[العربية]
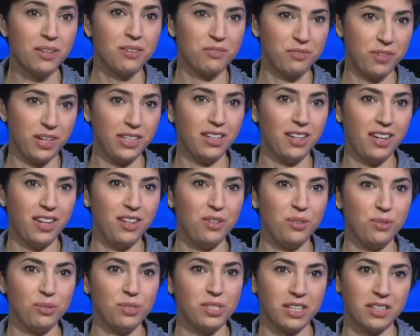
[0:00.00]
فعلا
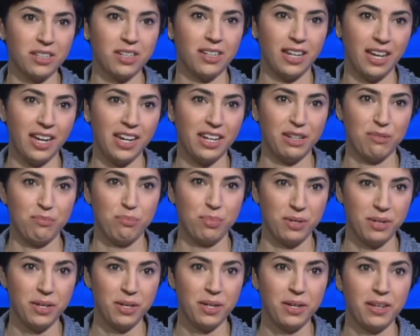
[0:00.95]
انه ذكر الحرب
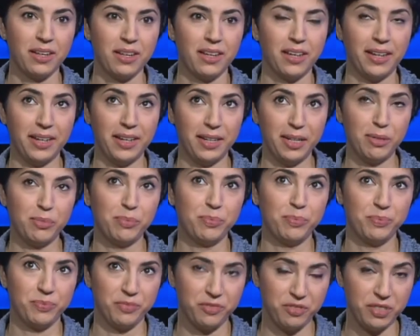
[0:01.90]
آه.